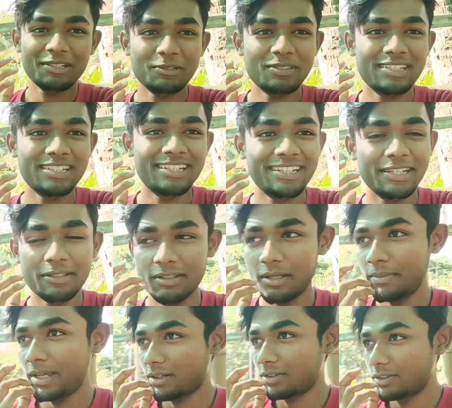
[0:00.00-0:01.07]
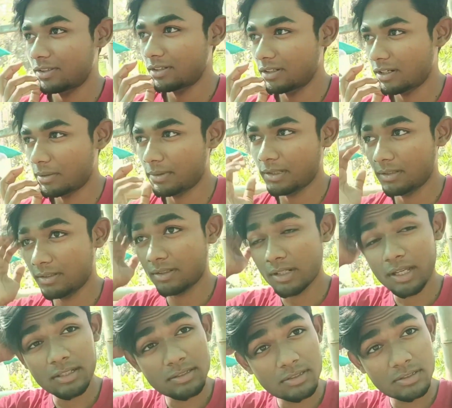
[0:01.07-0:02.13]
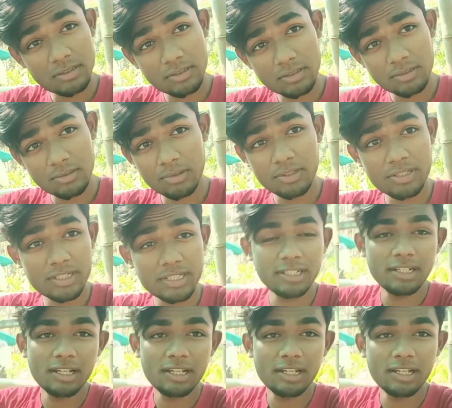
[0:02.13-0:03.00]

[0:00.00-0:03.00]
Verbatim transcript: হচ্ছে ঠিকই কিন্তু আমি এখন আপাতত ক্লাস করছি না